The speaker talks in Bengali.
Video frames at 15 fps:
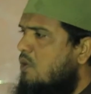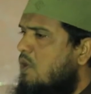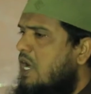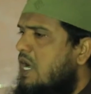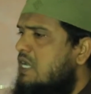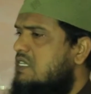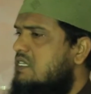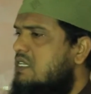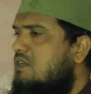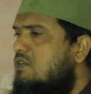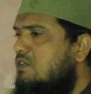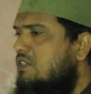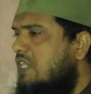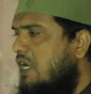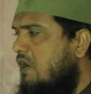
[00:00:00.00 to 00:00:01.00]
ওয়াহসেন
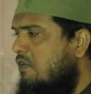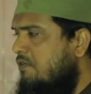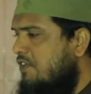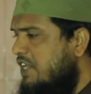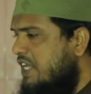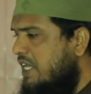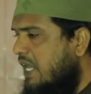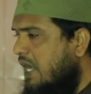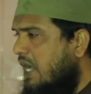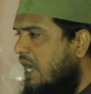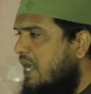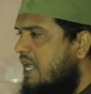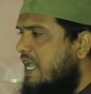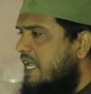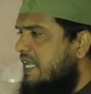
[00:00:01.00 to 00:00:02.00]
তাহবিলা
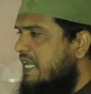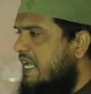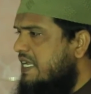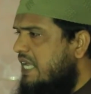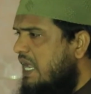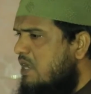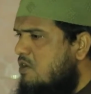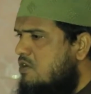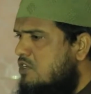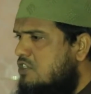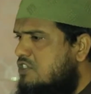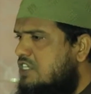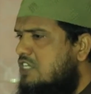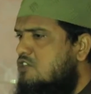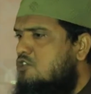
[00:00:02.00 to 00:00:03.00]
এটাই
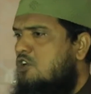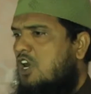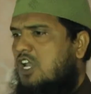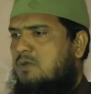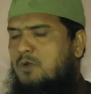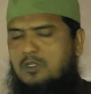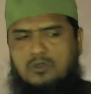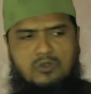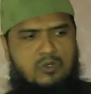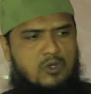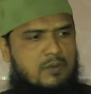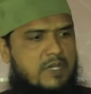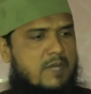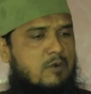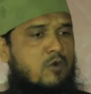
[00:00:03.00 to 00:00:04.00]
হচ্ছে
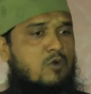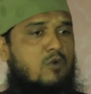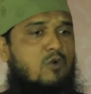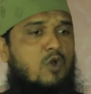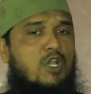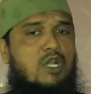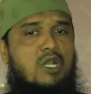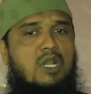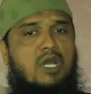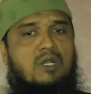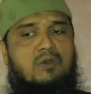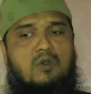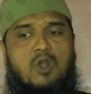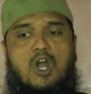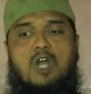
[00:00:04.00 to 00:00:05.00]
সর্বোত্তম এবং
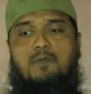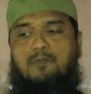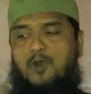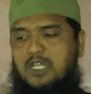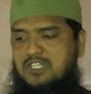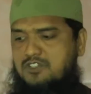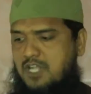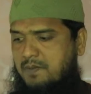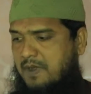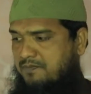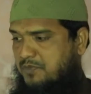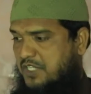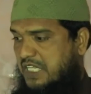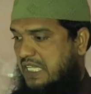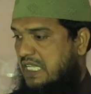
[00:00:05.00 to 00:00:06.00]
কল্যাণকর
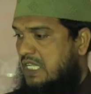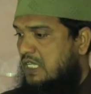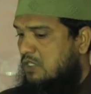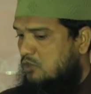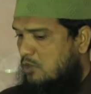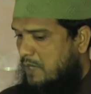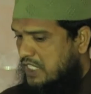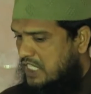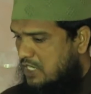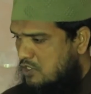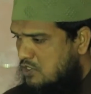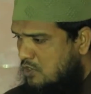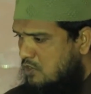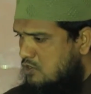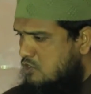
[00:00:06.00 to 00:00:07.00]
পরিসমাপ্তি তোমাদের
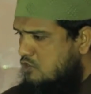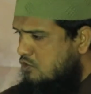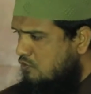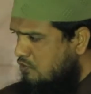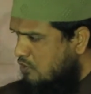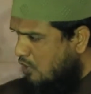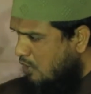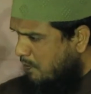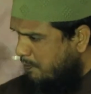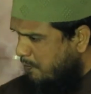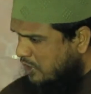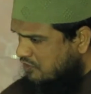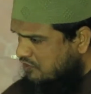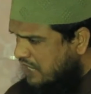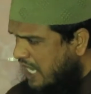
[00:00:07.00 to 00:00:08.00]
জন্য সুন্দর
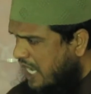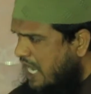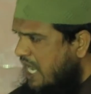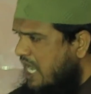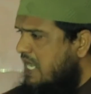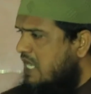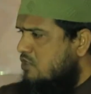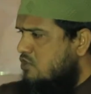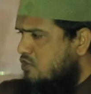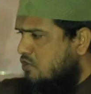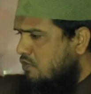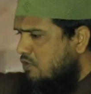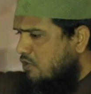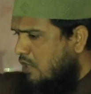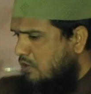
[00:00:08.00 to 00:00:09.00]
পন্থা
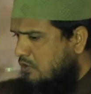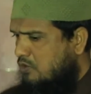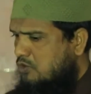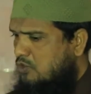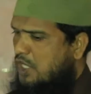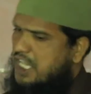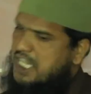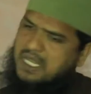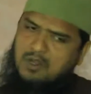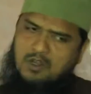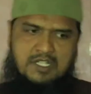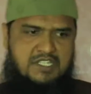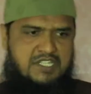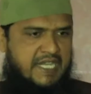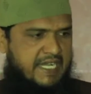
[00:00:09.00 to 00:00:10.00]
সুন্দর তরিকা
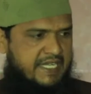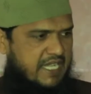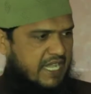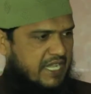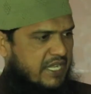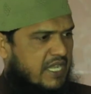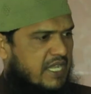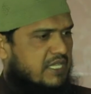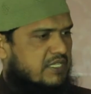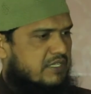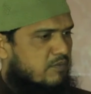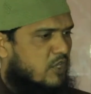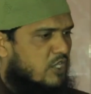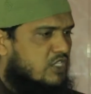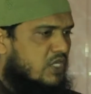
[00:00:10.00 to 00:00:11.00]
হচ্ছে এটাই যে
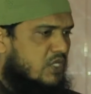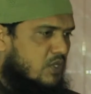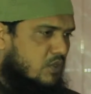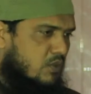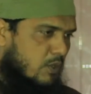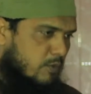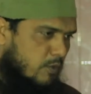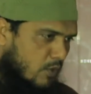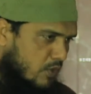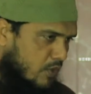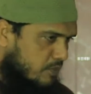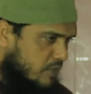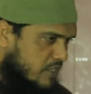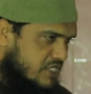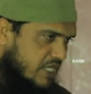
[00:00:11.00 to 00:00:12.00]
মতানক্যপূর্ণ
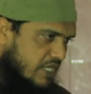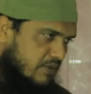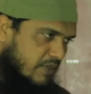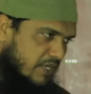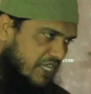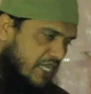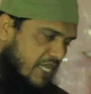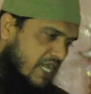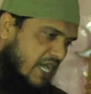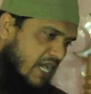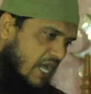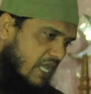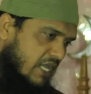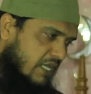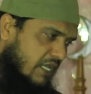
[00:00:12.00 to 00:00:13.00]
বিষয়গুলি
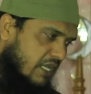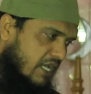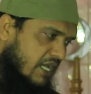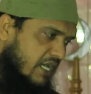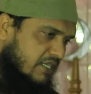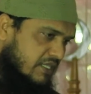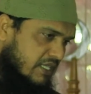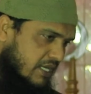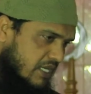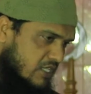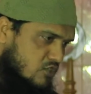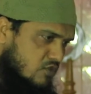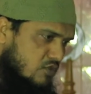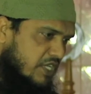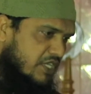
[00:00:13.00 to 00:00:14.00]
আল্লাহ আর তার
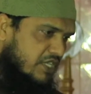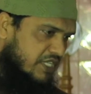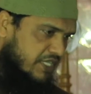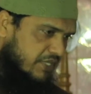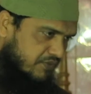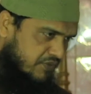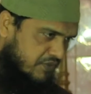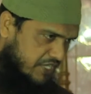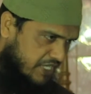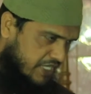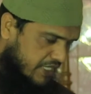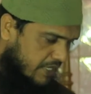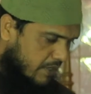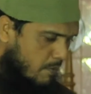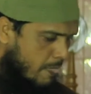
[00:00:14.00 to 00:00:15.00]
রাসুলের দিকে ফিরিয়ে
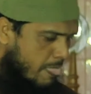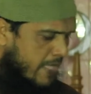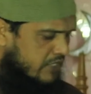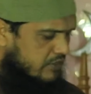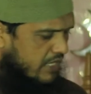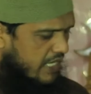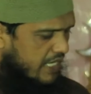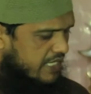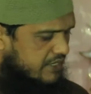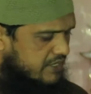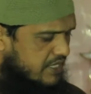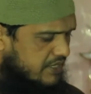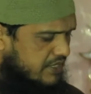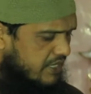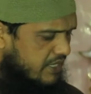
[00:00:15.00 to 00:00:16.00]
দাও তো
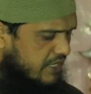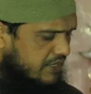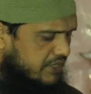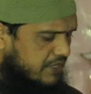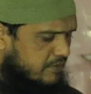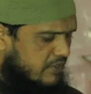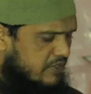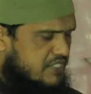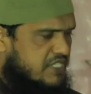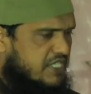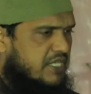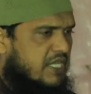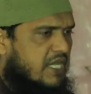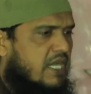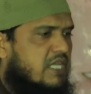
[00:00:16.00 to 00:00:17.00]
আয়াতটাতে আল্লাহ কি
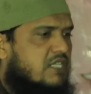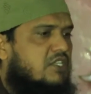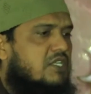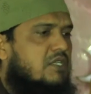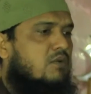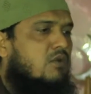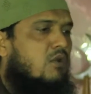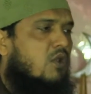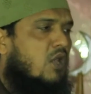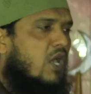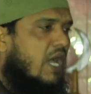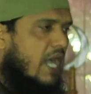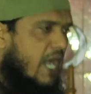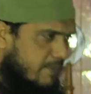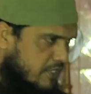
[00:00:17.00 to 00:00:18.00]
বলছেন
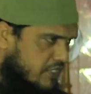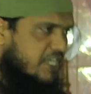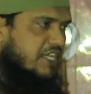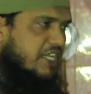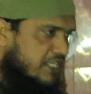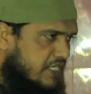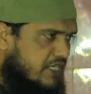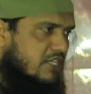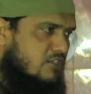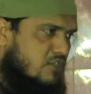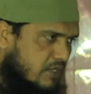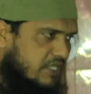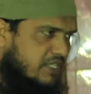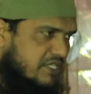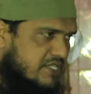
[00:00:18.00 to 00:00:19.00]
আতিউল্লাহ আমাদেরকে
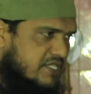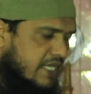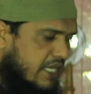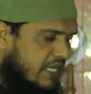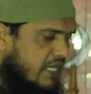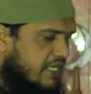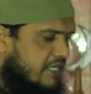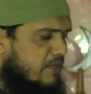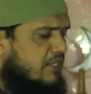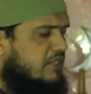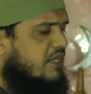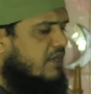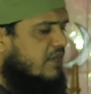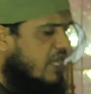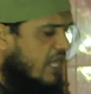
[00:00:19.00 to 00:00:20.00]
নির্দেশনা দিচ্ছেন আল্লাহ
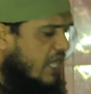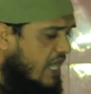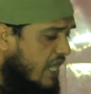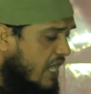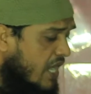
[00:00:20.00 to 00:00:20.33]
ইমানদাররা